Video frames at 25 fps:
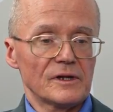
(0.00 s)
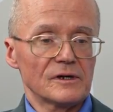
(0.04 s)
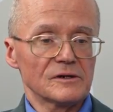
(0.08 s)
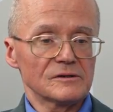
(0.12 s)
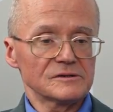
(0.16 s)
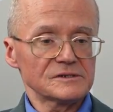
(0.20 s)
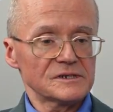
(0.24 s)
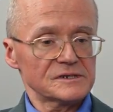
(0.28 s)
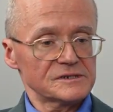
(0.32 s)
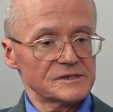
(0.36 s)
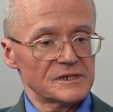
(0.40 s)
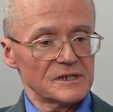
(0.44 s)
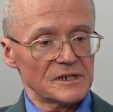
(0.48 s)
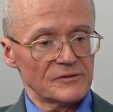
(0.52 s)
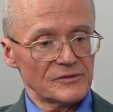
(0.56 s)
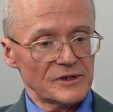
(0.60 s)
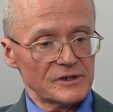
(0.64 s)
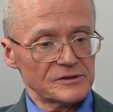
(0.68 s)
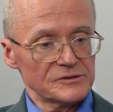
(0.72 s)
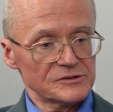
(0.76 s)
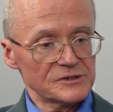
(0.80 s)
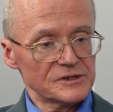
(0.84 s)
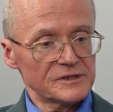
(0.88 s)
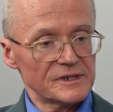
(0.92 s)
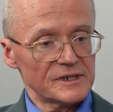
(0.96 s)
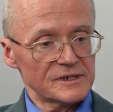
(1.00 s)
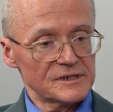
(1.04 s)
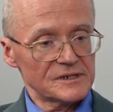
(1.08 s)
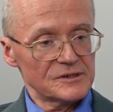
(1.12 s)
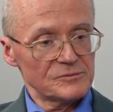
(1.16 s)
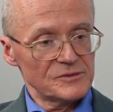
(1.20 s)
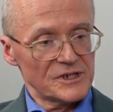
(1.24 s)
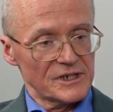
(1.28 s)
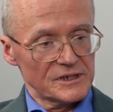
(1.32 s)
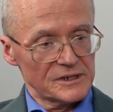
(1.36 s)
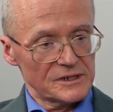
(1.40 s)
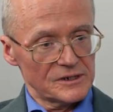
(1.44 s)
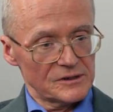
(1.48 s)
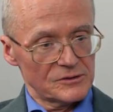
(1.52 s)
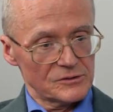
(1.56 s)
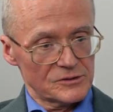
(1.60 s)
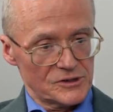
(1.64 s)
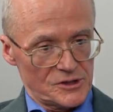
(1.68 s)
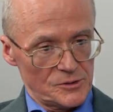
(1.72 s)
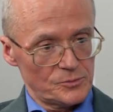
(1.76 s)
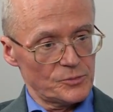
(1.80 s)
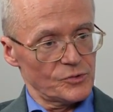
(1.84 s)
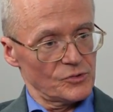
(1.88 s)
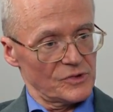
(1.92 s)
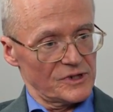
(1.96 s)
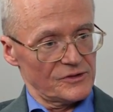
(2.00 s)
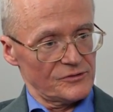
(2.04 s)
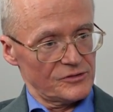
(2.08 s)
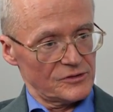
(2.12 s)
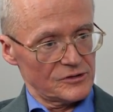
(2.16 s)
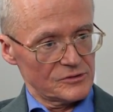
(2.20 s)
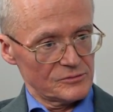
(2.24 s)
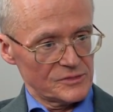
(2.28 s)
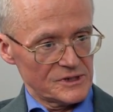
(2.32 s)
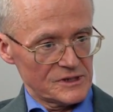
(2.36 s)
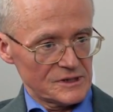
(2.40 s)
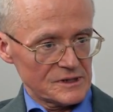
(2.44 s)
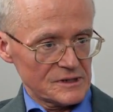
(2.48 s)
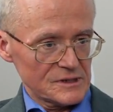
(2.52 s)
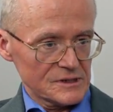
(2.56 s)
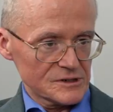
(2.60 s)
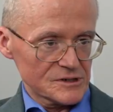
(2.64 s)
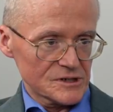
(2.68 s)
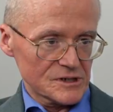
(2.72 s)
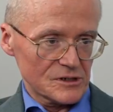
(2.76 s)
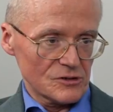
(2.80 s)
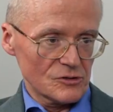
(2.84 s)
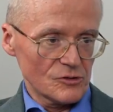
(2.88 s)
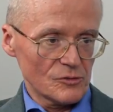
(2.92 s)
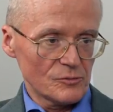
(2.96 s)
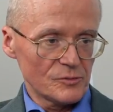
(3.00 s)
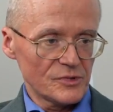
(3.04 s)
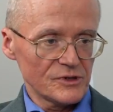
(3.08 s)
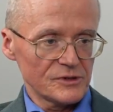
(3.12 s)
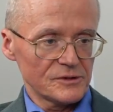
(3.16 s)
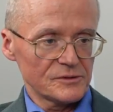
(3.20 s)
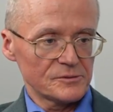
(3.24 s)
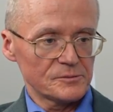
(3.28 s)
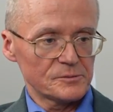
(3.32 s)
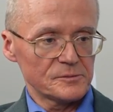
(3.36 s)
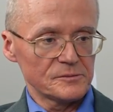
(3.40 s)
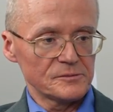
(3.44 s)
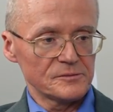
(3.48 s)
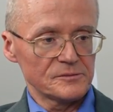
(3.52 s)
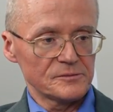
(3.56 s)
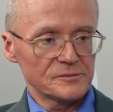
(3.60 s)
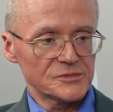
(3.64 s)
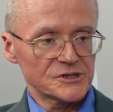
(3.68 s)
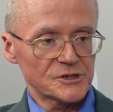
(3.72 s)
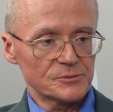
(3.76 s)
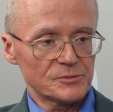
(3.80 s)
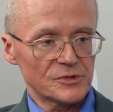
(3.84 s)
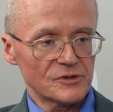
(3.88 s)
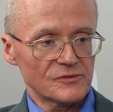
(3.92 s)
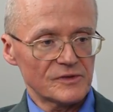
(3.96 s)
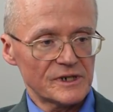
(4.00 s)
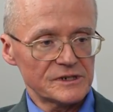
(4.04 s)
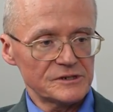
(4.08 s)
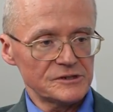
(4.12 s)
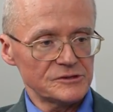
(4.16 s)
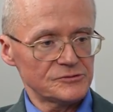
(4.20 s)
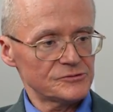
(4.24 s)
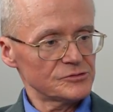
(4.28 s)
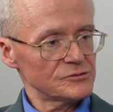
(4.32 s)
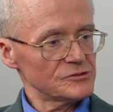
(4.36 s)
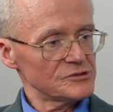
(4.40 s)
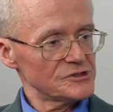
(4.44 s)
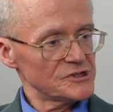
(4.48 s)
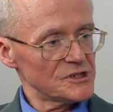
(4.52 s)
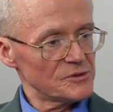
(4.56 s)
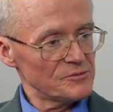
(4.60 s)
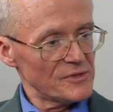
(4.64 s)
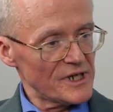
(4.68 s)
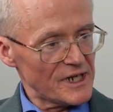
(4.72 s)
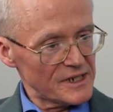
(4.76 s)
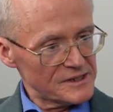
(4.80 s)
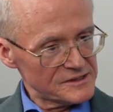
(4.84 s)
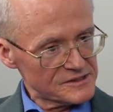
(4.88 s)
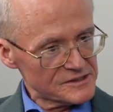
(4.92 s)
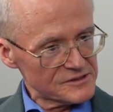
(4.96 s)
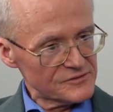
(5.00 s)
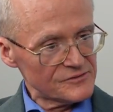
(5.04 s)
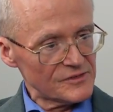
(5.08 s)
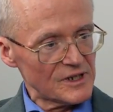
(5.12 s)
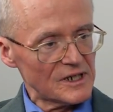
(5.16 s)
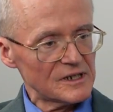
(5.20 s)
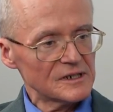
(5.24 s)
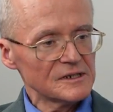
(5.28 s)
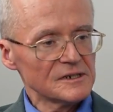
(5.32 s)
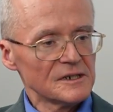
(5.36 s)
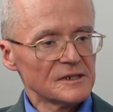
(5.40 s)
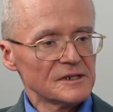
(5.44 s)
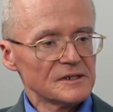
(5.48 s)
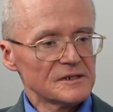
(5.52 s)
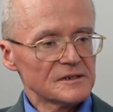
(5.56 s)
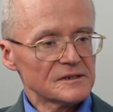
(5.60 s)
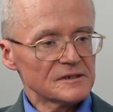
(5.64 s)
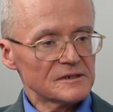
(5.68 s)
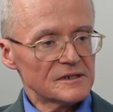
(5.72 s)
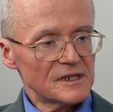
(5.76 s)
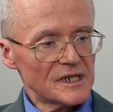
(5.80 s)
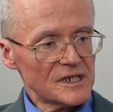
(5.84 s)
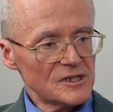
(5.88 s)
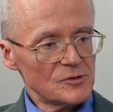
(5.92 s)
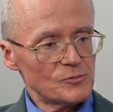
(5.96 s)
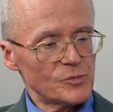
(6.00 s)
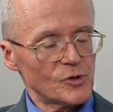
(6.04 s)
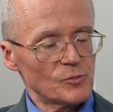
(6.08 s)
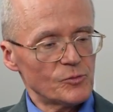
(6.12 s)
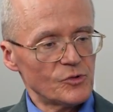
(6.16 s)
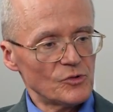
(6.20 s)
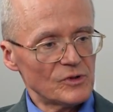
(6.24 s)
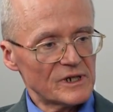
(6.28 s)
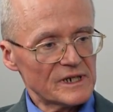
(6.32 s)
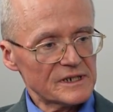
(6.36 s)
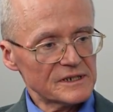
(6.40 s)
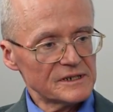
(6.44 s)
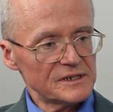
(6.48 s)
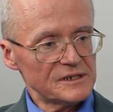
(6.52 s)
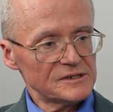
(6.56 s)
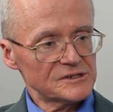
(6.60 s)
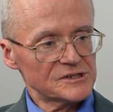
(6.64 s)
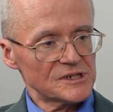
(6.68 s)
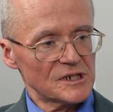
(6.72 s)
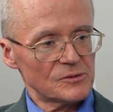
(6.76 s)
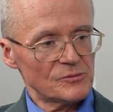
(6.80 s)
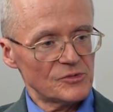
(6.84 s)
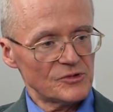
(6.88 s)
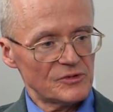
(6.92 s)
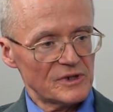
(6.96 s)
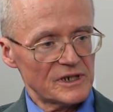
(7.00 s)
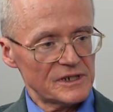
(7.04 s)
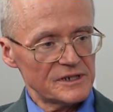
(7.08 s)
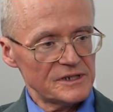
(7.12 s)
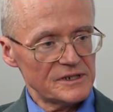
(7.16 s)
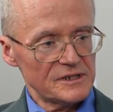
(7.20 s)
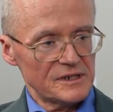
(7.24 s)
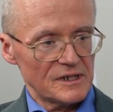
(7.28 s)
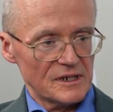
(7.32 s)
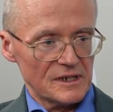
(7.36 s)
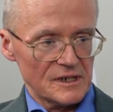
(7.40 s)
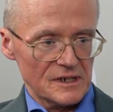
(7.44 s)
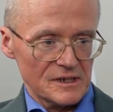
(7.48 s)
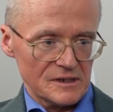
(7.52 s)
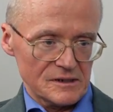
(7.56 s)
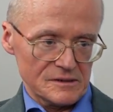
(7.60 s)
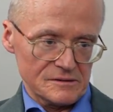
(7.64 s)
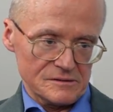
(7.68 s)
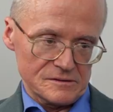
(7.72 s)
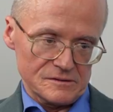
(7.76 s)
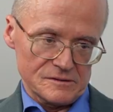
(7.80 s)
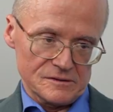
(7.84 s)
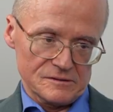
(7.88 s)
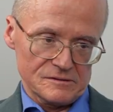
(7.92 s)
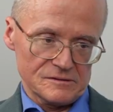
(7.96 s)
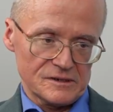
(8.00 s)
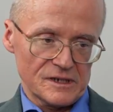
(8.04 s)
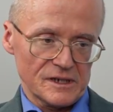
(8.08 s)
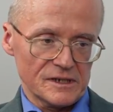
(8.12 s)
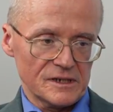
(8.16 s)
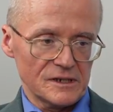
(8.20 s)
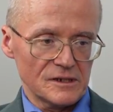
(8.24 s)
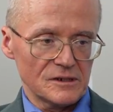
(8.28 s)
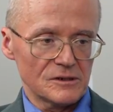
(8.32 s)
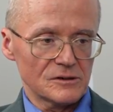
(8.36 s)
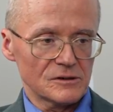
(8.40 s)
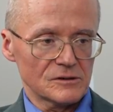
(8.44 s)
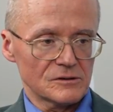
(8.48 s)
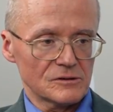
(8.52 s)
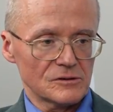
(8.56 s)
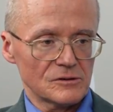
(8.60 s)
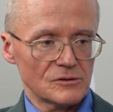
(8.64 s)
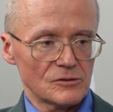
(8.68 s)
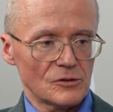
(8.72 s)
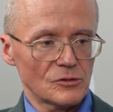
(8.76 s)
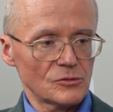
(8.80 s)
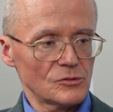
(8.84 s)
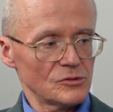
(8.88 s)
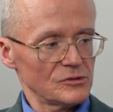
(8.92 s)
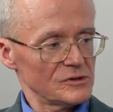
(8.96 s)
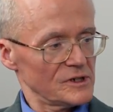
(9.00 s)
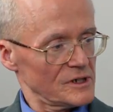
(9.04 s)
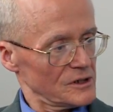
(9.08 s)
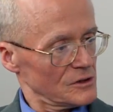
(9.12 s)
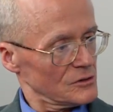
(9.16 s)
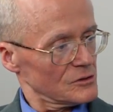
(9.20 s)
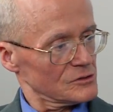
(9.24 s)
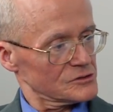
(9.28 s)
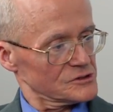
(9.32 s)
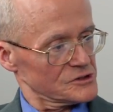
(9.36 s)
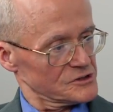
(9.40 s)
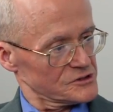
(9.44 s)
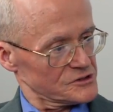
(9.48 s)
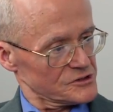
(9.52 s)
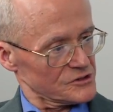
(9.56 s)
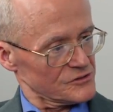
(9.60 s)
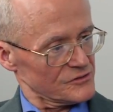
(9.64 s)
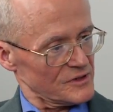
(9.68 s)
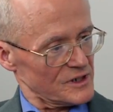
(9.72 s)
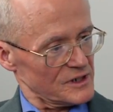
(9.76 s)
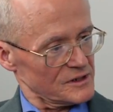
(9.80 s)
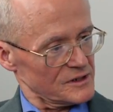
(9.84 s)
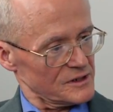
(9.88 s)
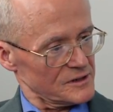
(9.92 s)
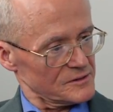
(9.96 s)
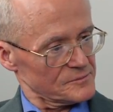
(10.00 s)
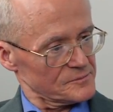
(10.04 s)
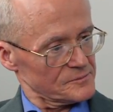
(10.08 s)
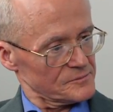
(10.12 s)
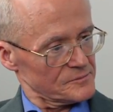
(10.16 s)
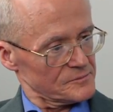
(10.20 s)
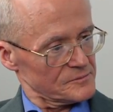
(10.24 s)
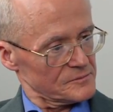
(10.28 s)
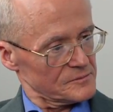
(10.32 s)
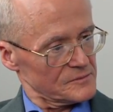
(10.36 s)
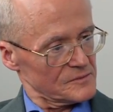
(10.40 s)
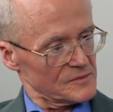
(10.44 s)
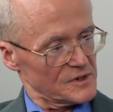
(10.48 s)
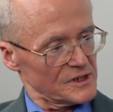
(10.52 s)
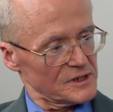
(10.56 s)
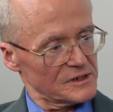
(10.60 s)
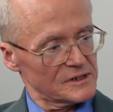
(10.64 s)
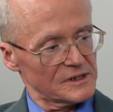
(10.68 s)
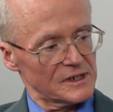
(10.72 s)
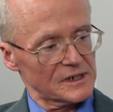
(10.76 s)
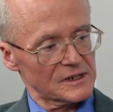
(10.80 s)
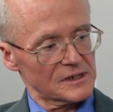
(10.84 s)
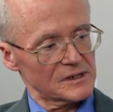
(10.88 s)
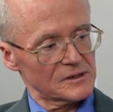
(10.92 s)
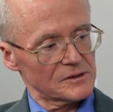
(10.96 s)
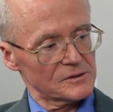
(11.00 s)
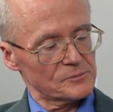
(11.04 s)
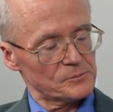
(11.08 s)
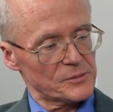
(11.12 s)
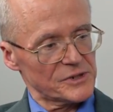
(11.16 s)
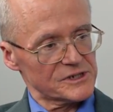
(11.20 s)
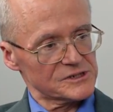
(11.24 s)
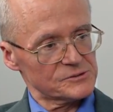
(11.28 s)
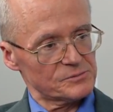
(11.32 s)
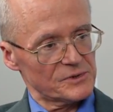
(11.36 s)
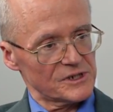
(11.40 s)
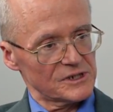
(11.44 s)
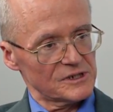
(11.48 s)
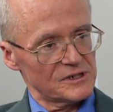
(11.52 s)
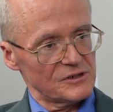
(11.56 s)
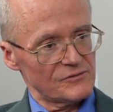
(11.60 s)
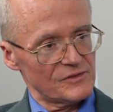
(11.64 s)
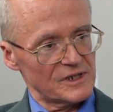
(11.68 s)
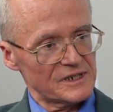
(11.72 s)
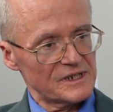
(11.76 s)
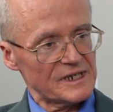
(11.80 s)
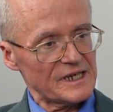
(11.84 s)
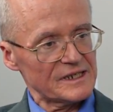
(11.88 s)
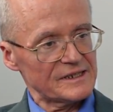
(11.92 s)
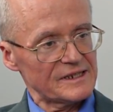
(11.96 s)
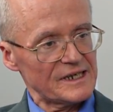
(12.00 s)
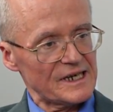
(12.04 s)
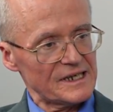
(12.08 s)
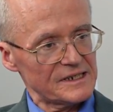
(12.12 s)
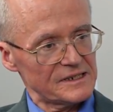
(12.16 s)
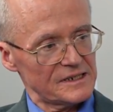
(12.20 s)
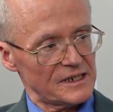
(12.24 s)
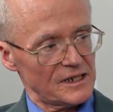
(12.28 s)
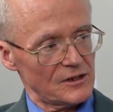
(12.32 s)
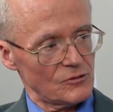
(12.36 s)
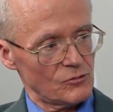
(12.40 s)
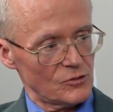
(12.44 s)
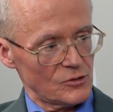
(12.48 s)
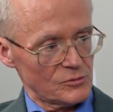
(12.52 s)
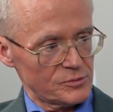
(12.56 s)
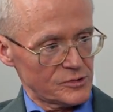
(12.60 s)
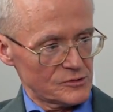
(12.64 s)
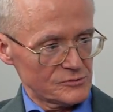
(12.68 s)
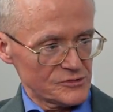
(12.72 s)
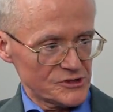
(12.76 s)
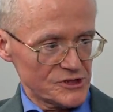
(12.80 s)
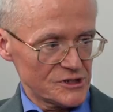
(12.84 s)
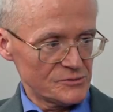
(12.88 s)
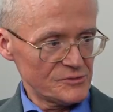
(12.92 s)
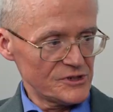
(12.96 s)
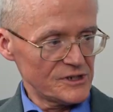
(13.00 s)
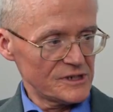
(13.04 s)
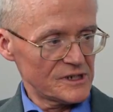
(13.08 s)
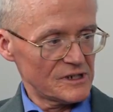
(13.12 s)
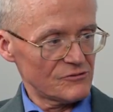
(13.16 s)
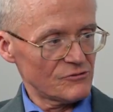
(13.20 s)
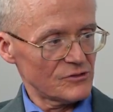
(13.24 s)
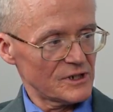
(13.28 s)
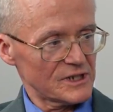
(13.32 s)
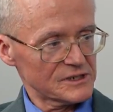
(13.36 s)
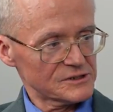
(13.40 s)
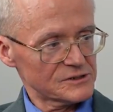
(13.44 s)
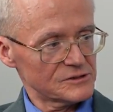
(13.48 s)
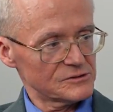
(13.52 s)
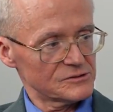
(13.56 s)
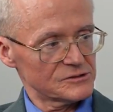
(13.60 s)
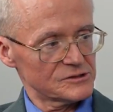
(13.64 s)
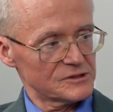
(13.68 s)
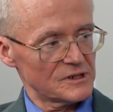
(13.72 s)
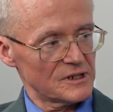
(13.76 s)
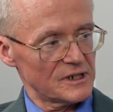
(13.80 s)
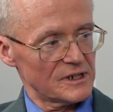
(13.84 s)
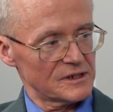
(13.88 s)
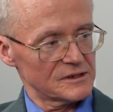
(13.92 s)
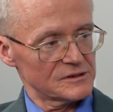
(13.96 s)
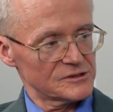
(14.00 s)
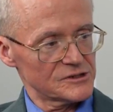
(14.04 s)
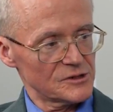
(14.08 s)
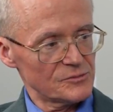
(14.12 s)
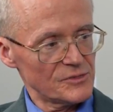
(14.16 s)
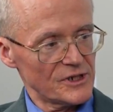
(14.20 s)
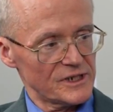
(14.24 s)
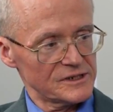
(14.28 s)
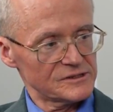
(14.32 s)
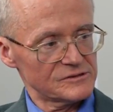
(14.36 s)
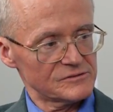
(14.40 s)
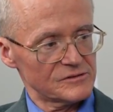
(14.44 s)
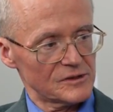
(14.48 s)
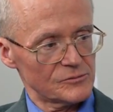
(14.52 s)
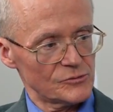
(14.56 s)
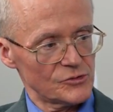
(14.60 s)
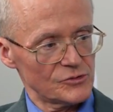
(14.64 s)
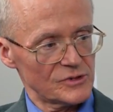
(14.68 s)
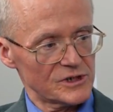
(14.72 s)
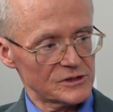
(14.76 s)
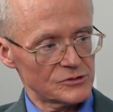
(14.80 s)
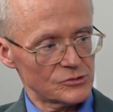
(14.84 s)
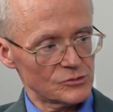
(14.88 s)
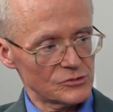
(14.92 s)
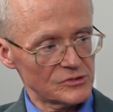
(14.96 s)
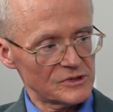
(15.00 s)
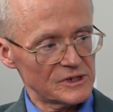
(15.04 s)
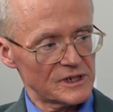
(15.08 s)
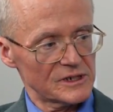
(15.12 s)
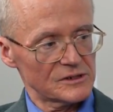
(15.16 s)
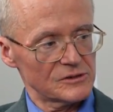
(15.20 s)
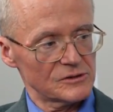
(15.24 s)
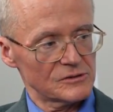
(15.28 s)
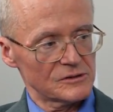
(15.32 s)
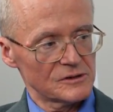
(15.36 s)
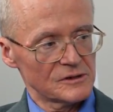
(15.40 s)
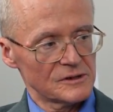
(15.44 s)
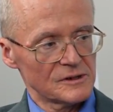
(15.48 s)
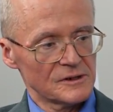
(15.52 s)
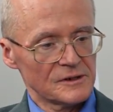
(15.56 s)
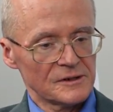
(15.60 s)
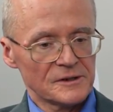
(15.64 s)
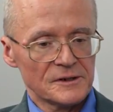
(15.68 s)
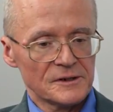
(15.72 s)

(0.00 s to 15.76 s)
no, zastanawiano się nad tym, jakiego typu reformy należałoby mm, przeprowadzić. Wśród ziemiaństwa najpopularniejsza była idea no, takiego ogólnego oczęszowania. No jednak perspektywa nadania chłopom ziemi na własność dla ziemiaństwa była trudna do,